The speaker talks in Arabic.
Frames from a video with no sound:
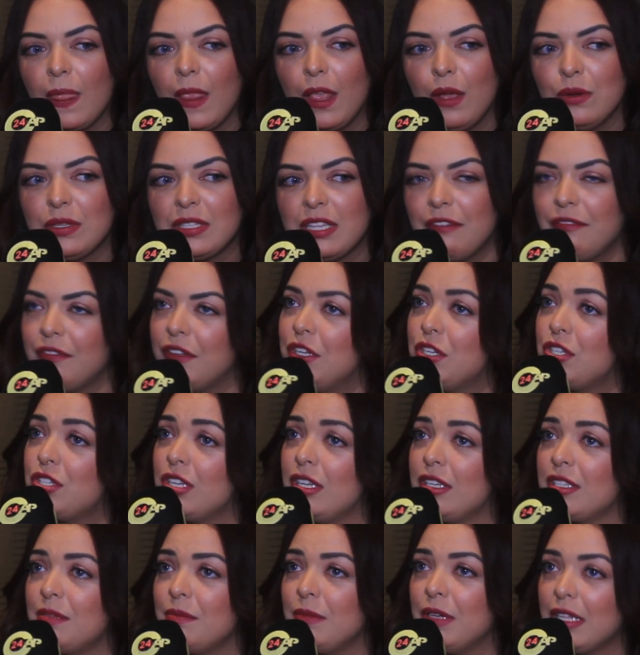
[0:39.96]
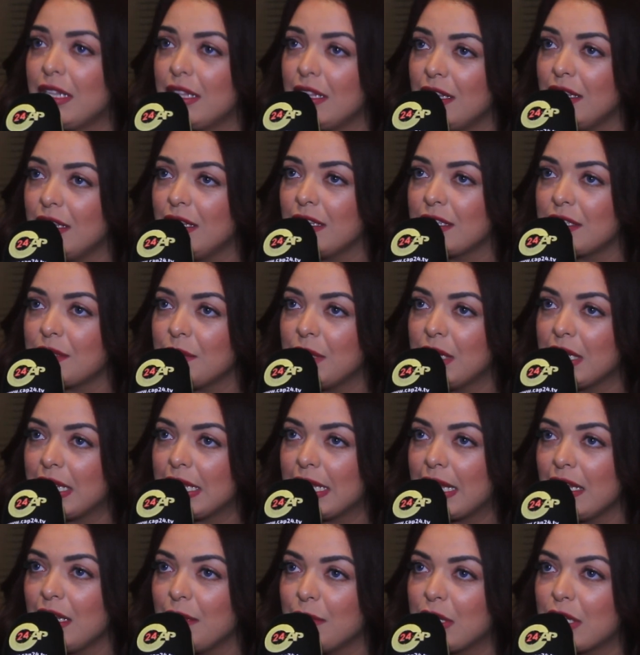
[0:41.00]
وصافي سمعت سمعت
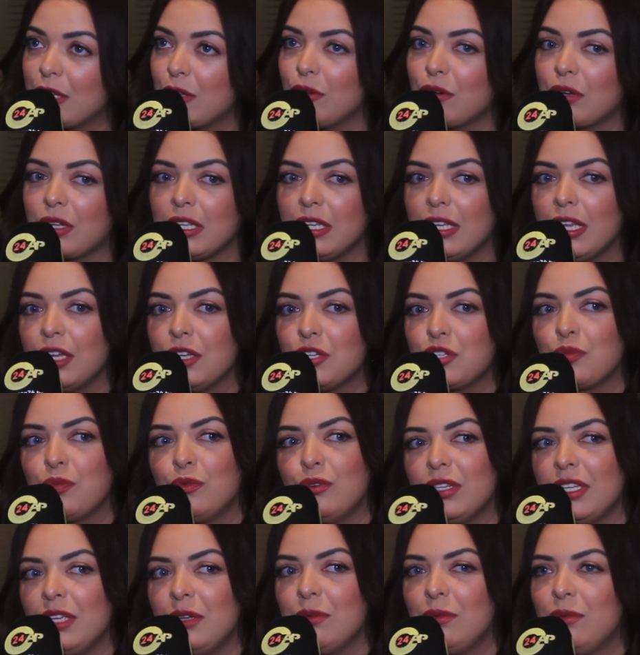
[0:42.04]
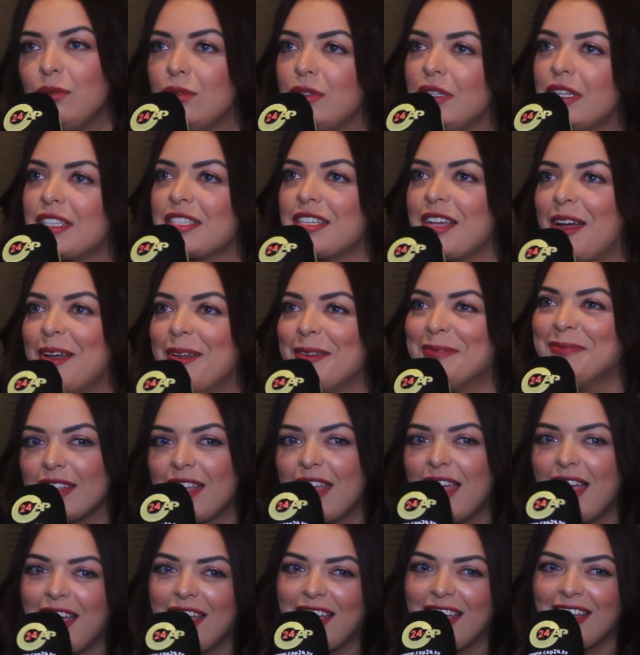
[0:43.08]
الكلمات الاغنيه عجبوني ودرتها
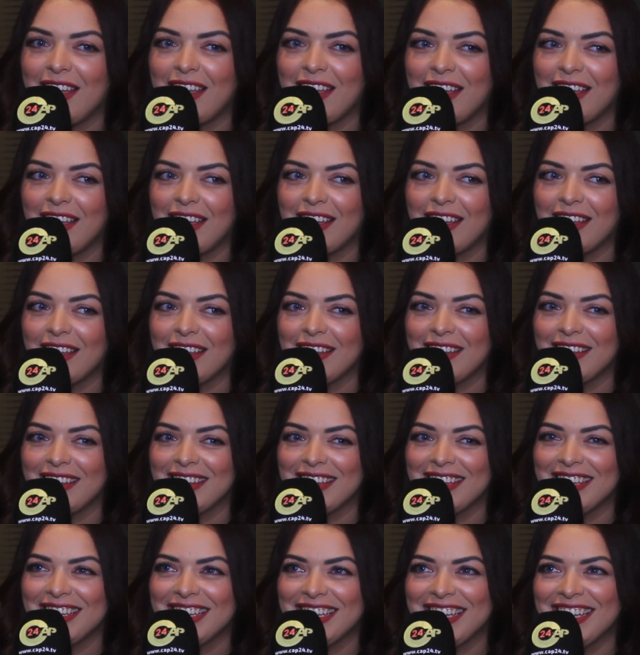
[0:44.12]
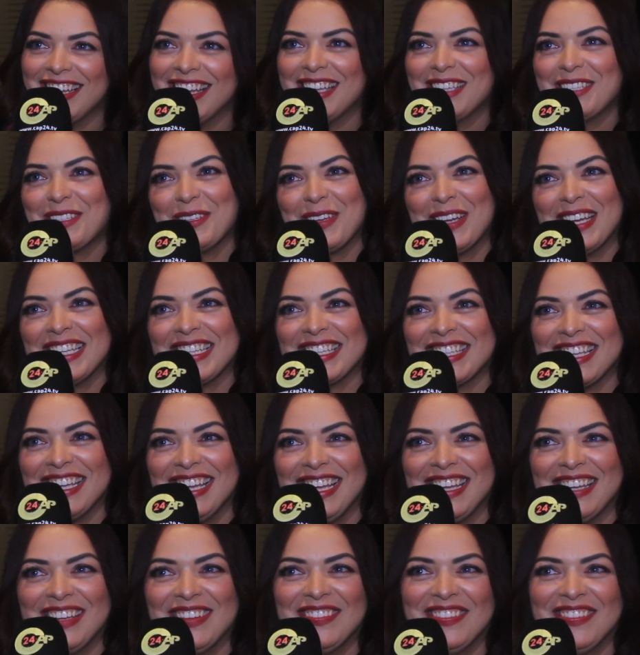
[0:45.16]
آه سؤال صعيب